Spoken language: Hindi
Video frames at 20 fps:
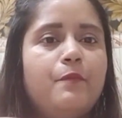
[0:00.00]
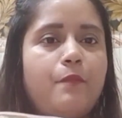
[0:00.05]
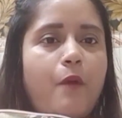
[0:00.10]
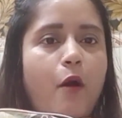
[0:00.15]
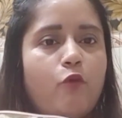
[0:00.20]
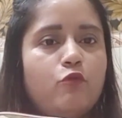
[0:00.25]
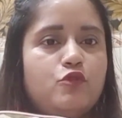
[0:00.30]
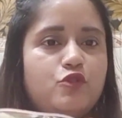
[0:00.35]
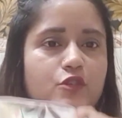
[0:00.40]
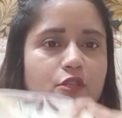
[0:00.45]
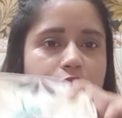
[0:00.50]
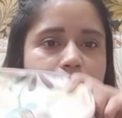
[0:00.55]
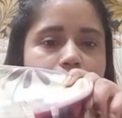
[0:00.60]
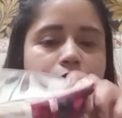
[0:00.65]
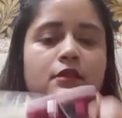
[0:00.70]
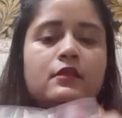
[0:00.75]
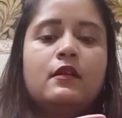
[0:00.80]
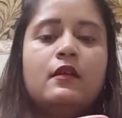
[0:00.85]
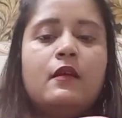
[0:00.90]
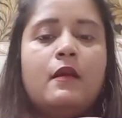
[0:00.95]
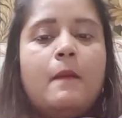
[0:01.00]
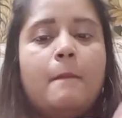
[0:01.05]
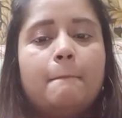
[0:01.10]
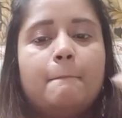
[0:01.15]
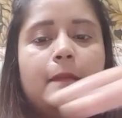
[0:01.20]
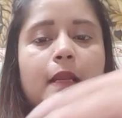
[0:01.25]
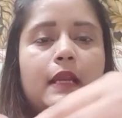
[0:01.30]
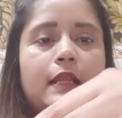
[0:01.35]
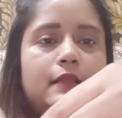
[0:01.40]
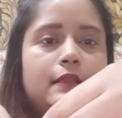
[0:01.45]
पाउचेस
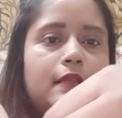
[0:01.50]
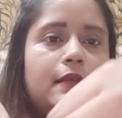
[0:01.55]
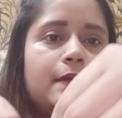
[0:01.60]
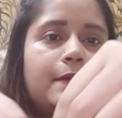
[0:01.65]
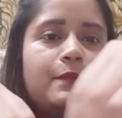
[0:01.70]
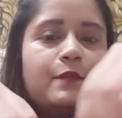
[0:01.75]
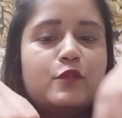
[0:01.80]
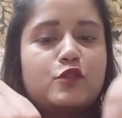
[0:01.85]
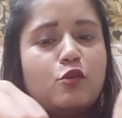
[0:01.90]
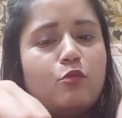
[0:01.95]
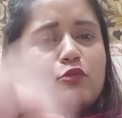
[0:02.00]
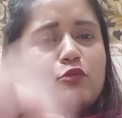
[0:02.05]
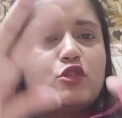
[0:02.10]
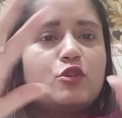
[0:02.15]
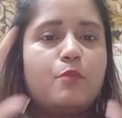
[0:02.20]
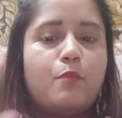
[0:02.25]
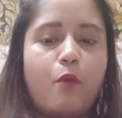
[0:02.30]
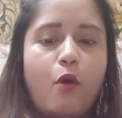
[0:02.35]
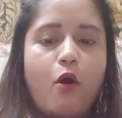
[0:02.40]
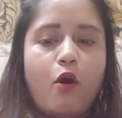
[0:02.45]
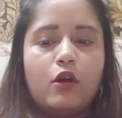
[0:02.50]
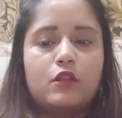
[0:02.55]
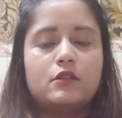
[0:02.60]
मिले थे सो मुझे बहुत